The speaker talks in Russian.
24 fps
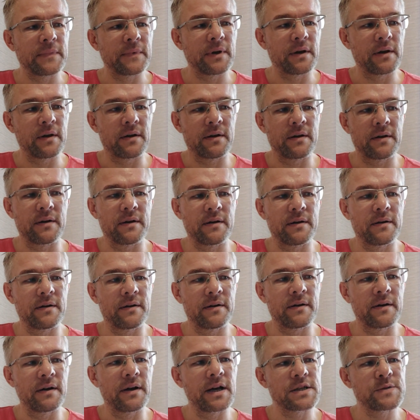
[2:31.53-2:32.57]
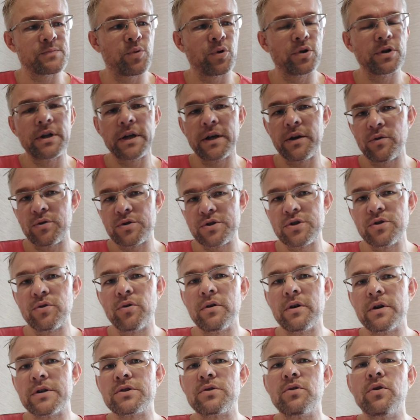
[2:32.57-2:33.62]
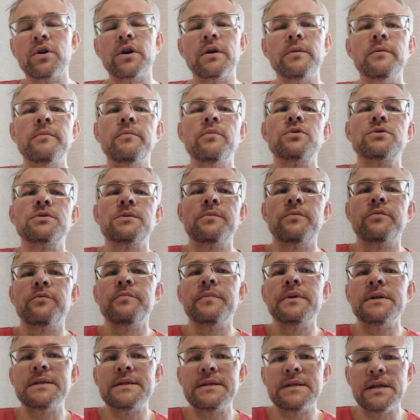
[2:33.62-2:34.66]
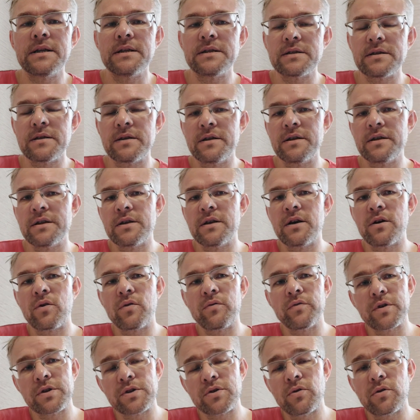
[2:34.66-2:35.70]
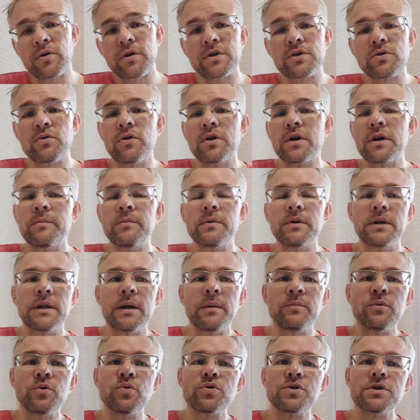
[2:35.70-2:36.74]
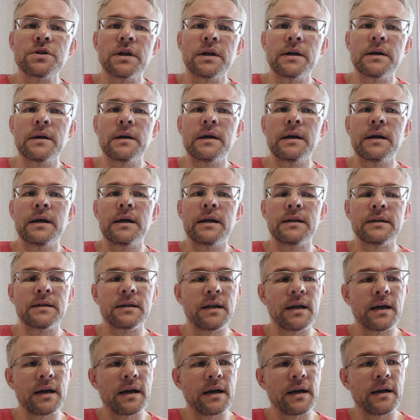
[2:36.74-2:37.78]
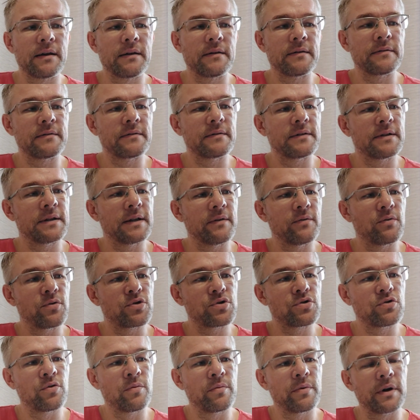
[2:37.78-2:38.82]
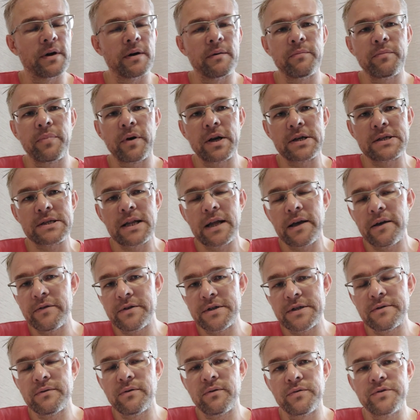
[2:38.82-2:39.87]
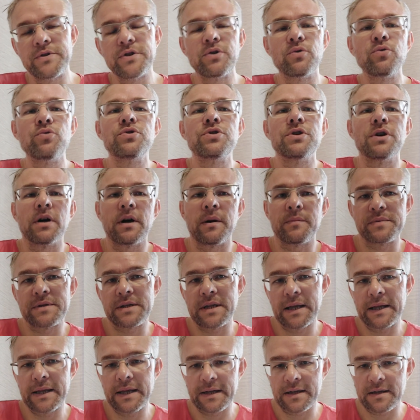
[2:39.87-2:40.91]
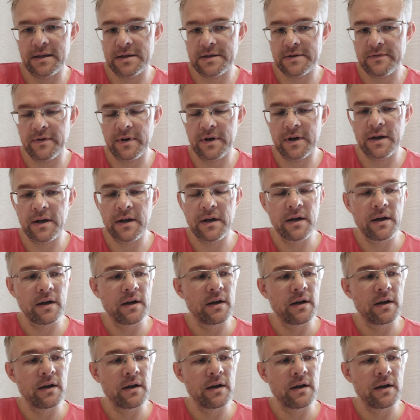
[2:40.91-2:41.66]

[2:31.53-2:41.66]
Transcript: А, Господь дает столько, сколько мы можем вместить, и ровно столько, сколько мы, нам нужно для того, чтобы прославить его в текущих обстоятельствах.